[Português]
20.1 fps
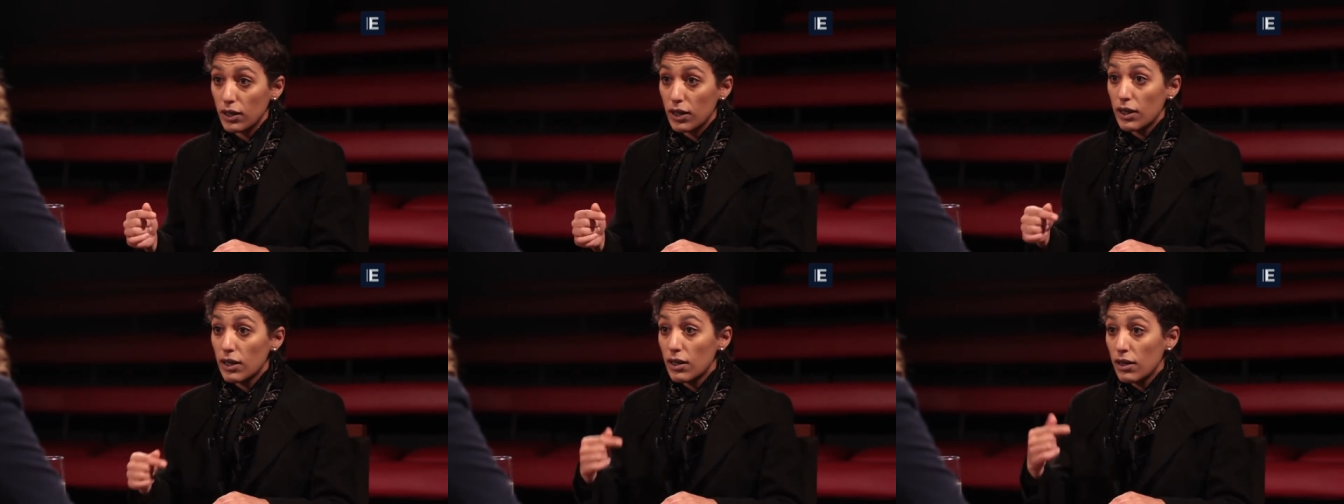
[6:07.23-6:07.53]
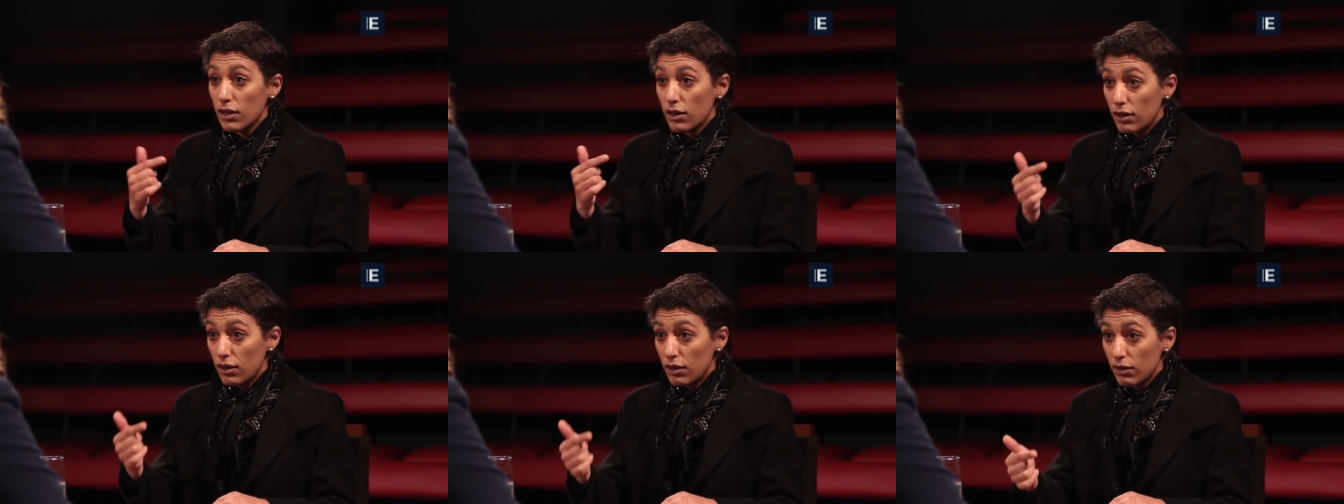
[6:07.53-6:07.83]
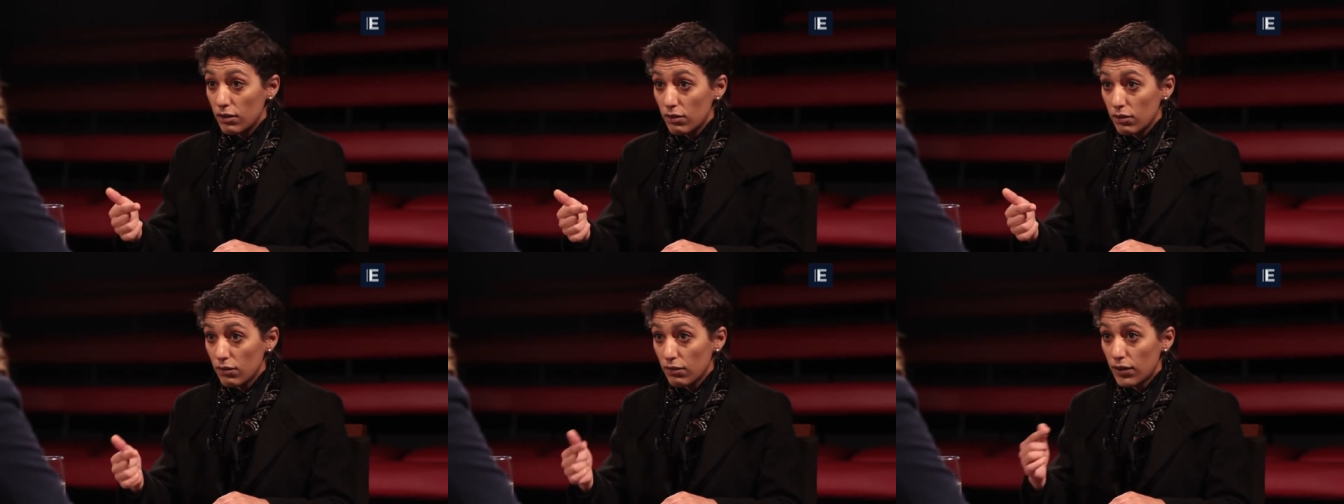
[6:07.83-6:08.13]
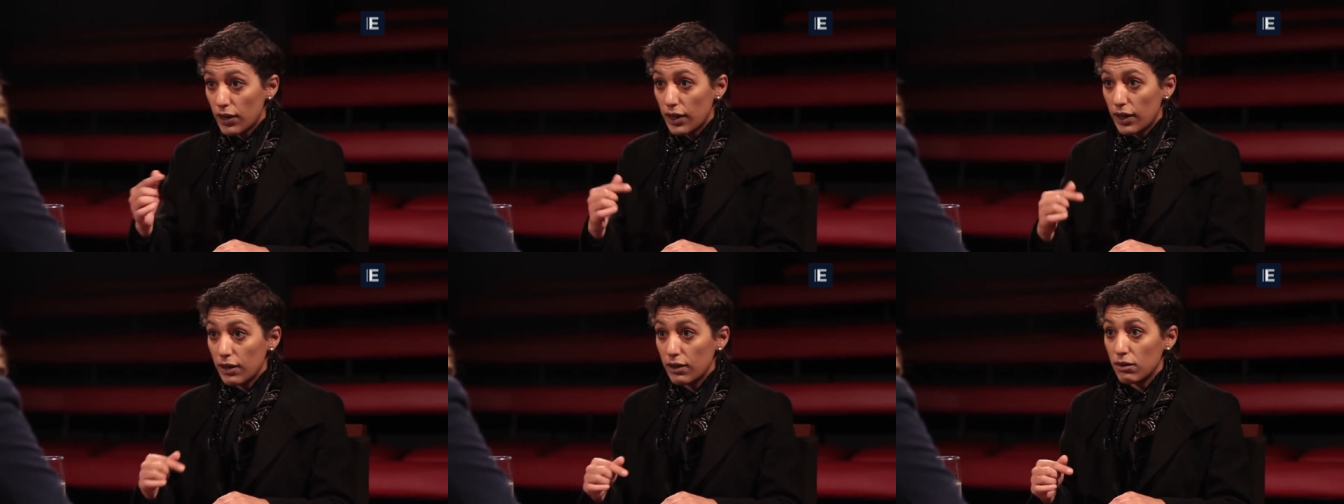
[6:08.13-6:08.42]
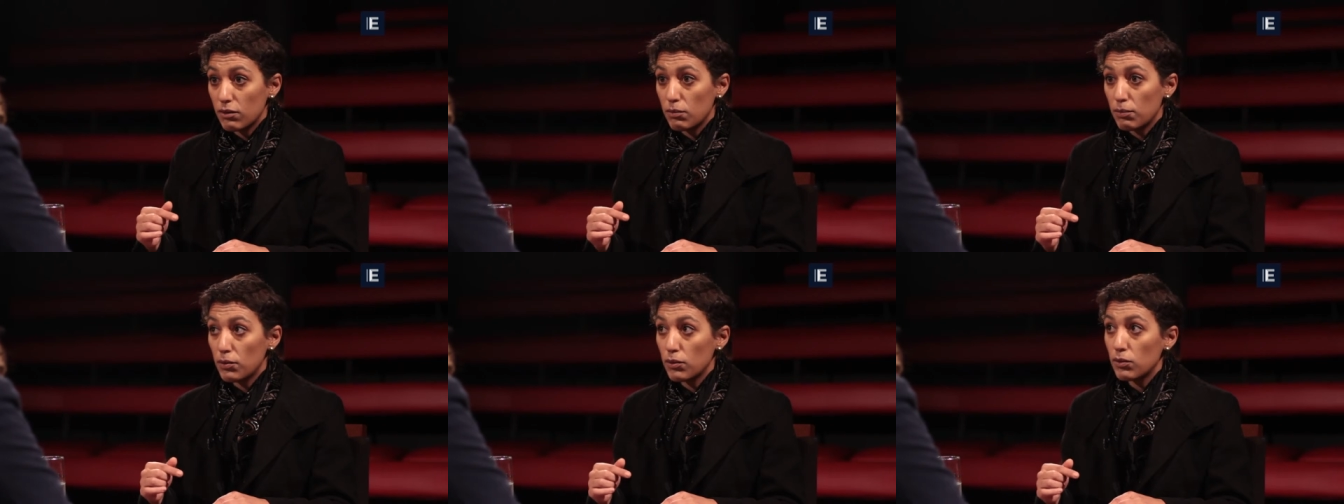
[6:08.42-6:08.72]
Uhum. E isso vai
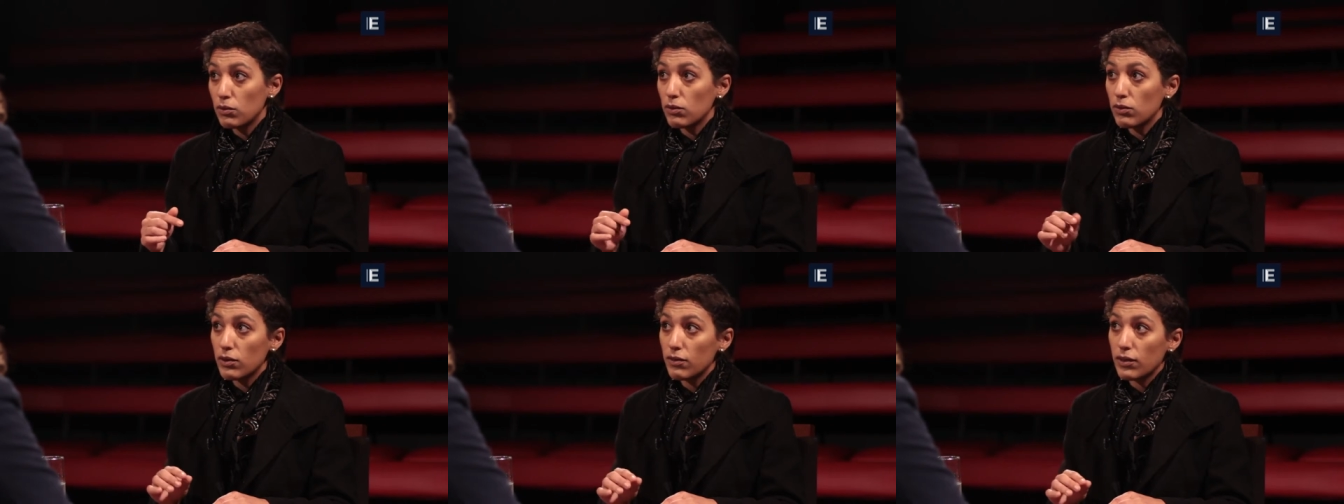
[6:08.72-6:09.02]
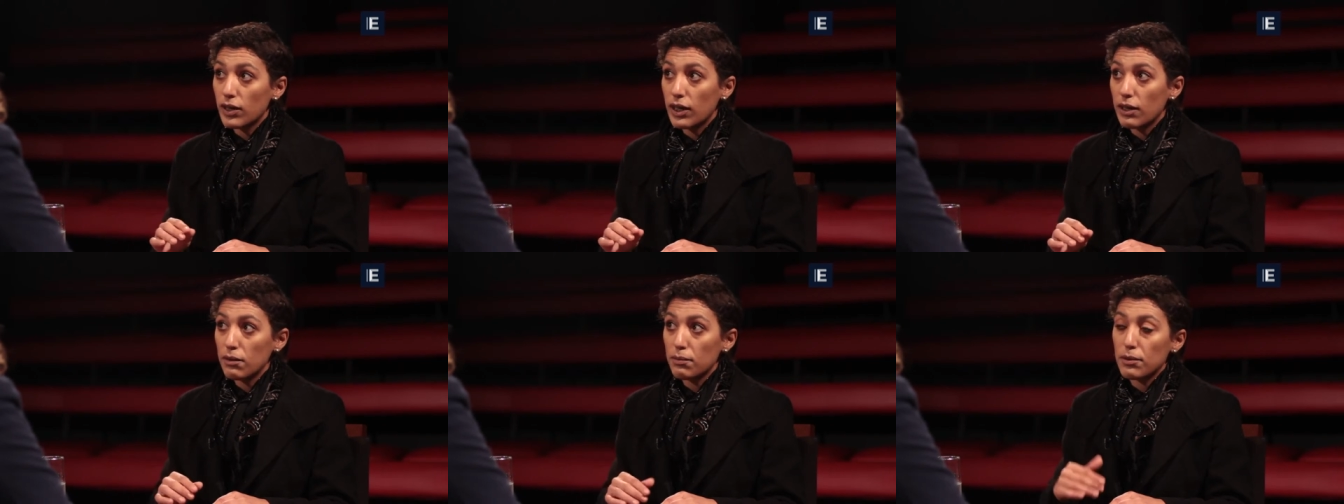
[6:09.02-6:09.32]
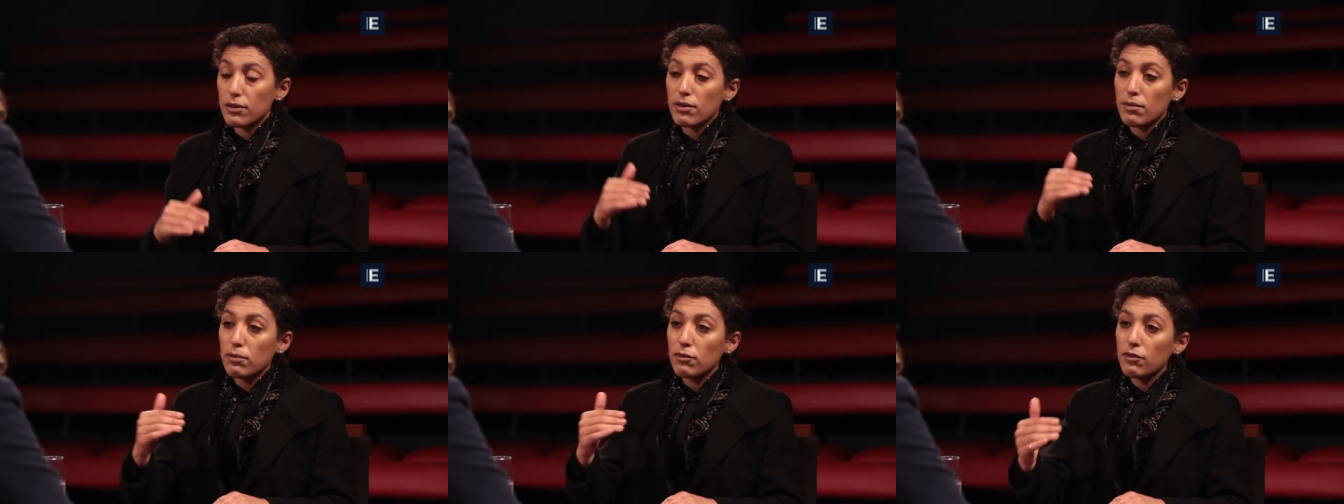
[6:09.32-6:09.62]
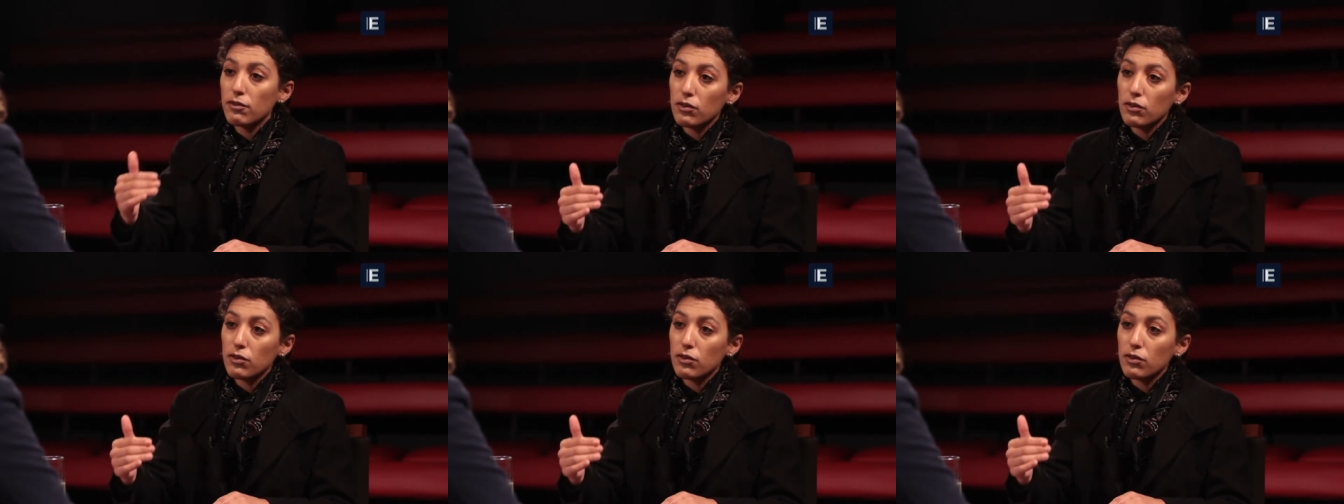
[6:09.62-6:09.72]
um pouco do que fala, por exemplo,